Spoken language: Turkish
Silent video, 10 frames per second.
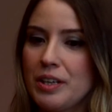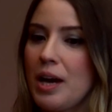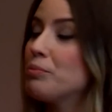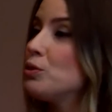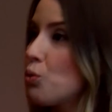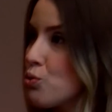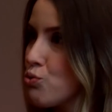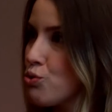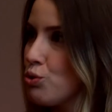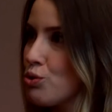yaptığın
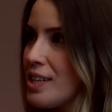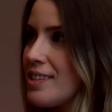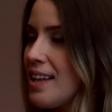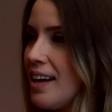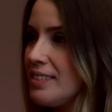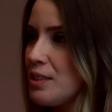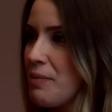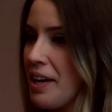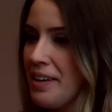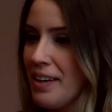oyunculuk,
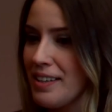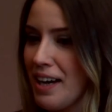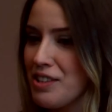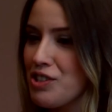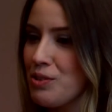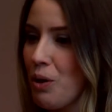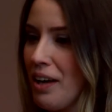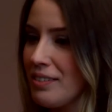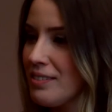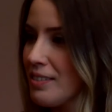seslendirme hı. yani işin
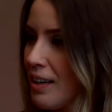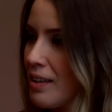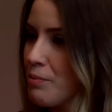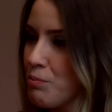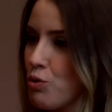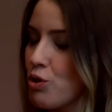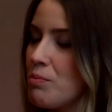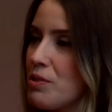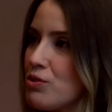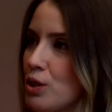altında
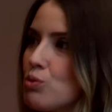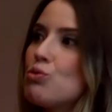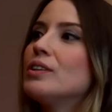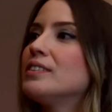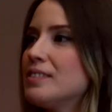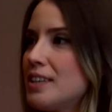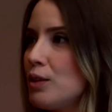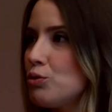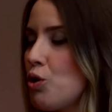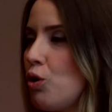program başında da söyledin
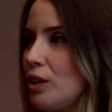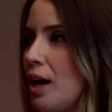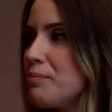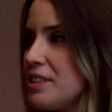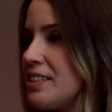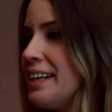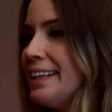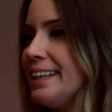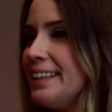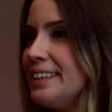tiyatroya olan bir
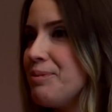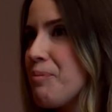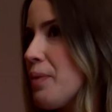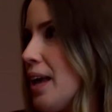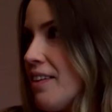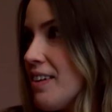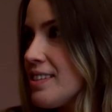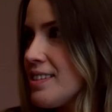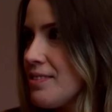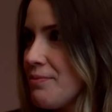e,
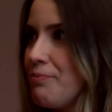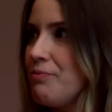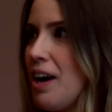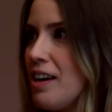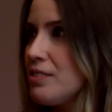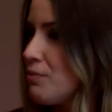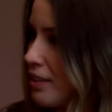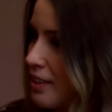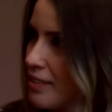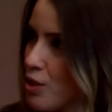heves hı hı. var
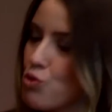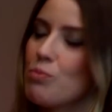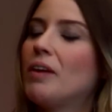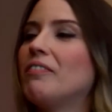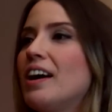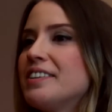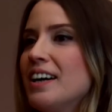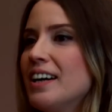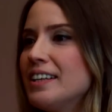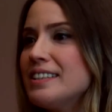hatta tecrübe var.
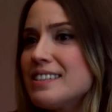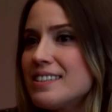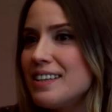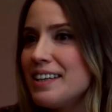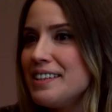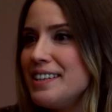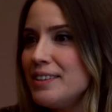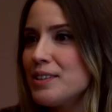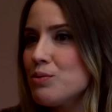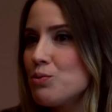Hani, e,
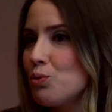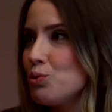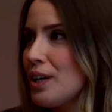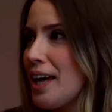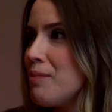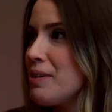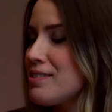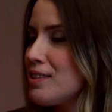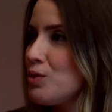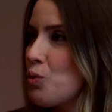nedir sonunda gelmek
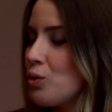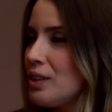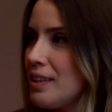istediğin nokta